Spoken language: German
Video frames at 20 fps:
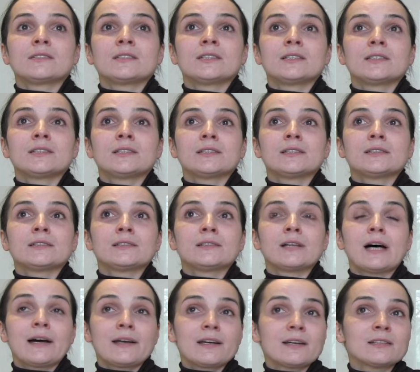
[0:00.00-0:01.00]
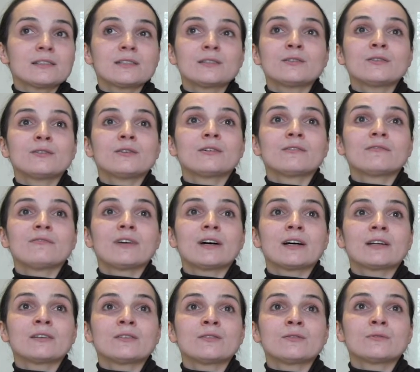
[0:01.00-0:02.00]
Die äh, heiraten
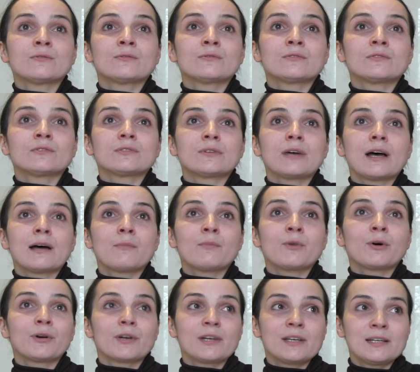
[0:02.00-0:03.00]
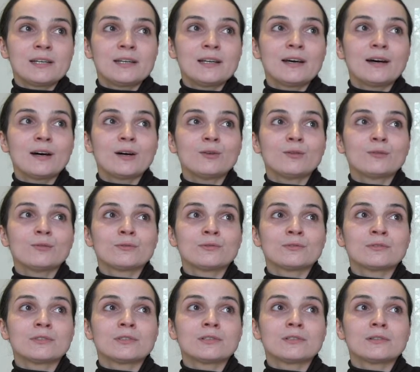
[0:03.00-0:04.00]
irgendwann und haben auch Kinder
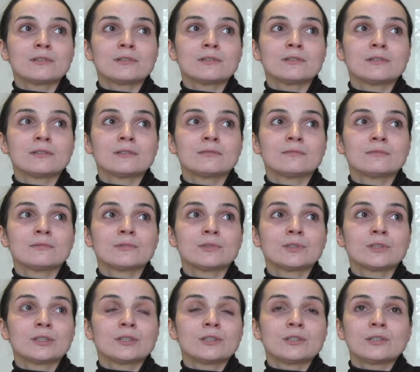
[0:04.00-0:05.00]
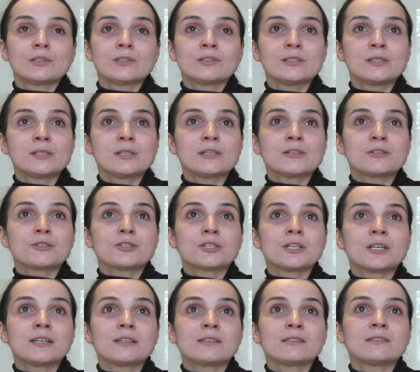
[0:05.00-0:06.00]
und äh, diese
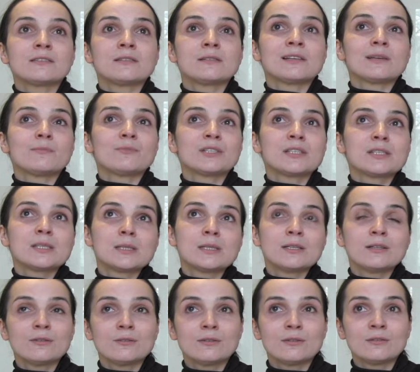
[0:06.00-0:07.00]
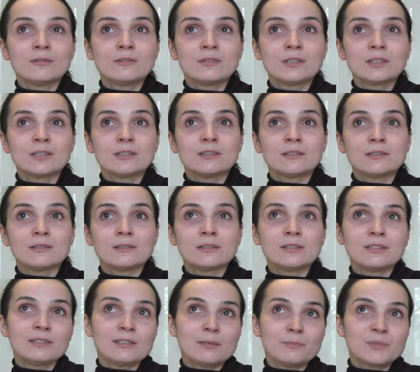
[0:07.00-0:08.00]
Geschichte dieser Beziehung,
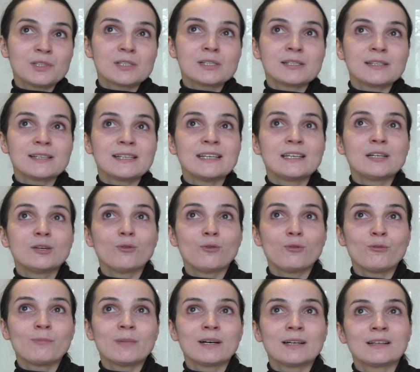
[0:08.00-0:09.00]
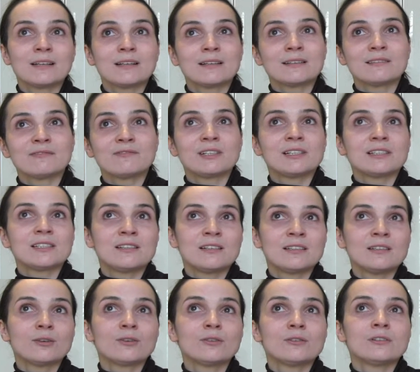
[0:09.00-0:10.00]
äh, ich habe das ja Eheroman genannt, weil die
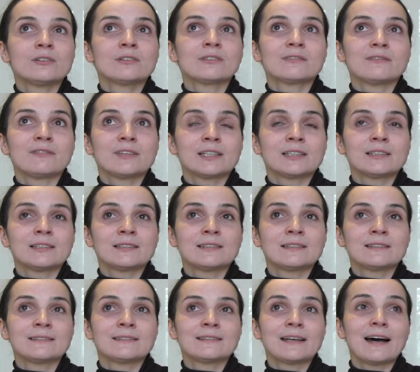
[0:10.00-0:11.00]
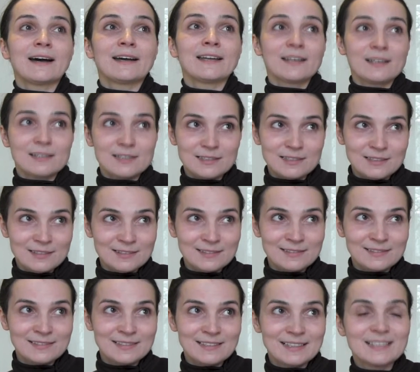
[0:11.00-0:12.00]
dann auch irgendwann
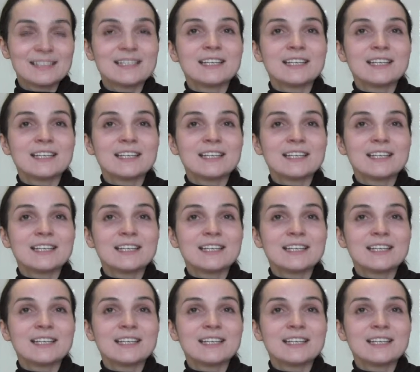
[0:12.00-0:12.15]
heiraten.